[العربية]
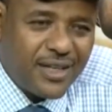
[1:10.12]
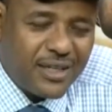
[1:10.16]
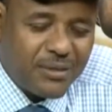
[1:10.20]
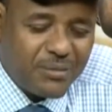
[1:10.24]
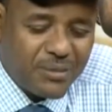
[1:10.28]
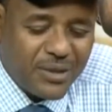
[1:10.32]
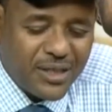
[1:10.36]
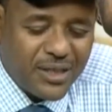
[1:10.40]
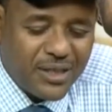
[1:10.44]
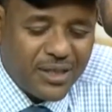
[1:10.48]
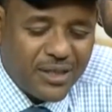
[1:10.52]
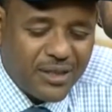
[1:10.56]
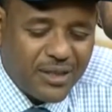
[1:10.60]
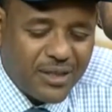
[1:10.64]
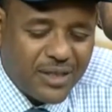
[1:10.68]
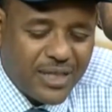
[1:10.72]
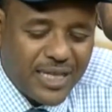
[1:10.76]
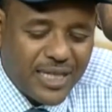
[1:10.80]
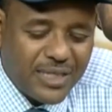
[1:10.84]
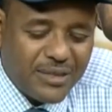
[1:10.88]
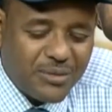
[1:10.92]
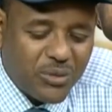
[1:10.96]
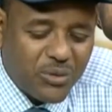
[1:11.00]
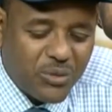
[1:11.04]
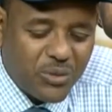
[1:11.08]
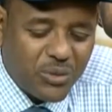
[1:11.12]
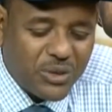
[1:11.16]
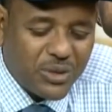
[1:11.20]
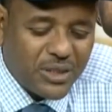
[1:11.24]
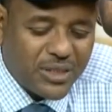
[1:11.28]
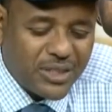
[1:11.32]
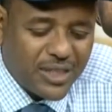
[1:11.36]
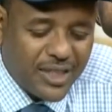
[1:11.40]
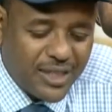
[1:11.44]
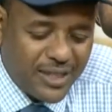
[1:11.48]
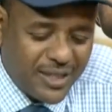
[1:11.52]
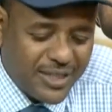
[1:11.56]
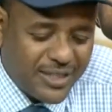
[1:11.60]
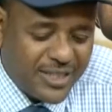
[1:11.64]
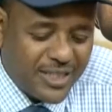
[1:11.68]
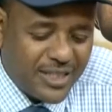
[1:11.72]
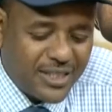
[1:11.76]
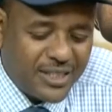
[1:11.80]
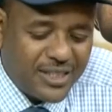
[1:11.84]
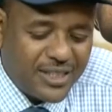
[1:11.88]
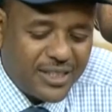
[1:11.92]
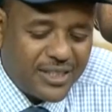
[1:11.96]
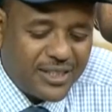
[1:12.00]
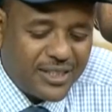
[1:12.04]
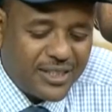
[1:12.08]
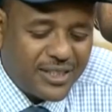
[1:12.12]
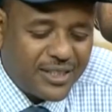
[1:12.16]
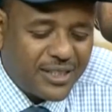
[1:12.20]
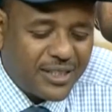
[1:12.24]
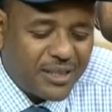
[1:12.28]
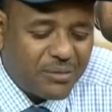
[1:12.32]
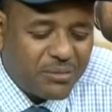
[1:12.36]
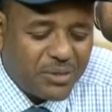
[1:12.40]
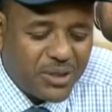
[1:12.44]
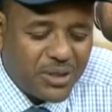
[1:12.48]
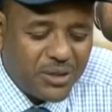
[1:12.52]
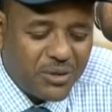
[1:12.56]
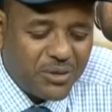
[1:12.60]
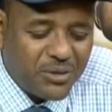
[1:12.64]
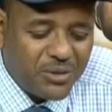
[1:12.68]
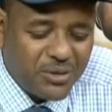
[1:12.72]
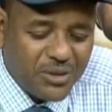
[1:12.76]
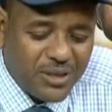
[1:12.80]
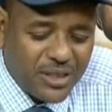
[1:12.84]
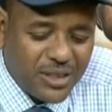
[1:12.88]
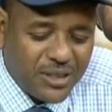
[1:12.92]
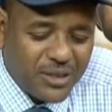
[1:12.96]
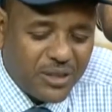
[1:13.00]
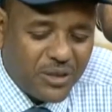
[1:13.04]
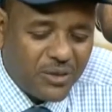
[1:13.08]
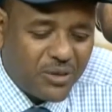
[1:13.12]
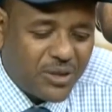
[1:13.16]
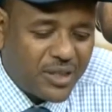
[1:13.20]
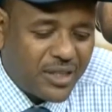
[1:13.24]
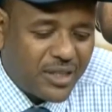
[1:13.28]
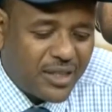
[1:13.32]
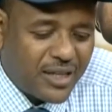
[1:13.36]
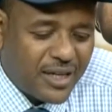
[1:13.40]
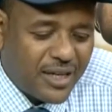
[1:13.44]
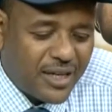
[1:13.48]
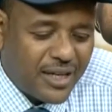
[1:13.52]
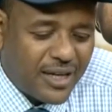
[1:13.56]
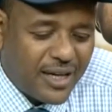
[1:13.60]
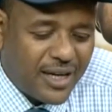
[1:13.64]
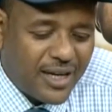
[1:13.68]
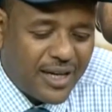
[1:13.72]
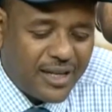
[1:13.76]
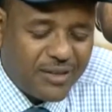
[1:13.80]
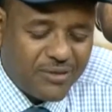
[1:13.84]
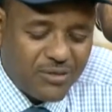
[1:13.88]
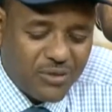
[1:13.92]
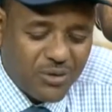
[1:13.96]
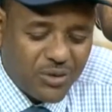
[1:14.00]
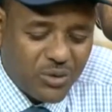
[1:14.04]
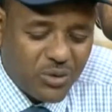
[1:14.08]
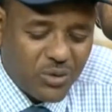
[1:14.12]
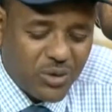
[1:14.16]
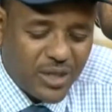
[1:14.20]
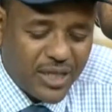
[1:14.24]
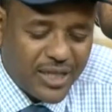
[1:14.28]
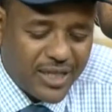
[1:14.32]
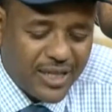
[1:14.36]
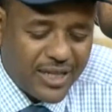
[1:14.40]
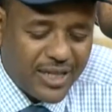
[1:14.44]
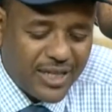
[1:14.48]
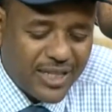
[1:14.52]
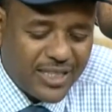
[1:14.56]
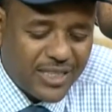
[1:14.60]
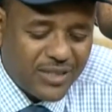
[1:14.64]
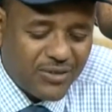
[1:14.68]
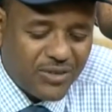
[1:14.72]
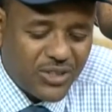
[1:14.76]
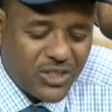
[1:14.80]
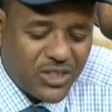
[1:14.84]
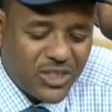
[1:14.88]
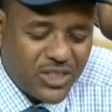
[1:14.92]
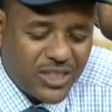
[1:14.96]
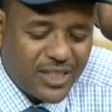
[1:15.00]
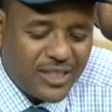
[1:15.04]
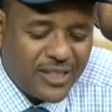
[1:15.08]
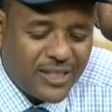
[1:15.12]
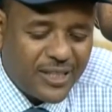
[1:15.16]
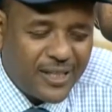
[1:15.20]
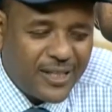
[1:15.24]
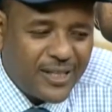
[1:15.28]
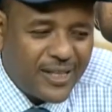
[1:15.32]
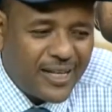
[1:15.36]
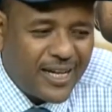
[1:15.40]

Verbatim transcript: أتمنى الناس موعودة صراحة احنا سعيدين جدا بأنه الدوري عاد وقته لكن للأسف الشيء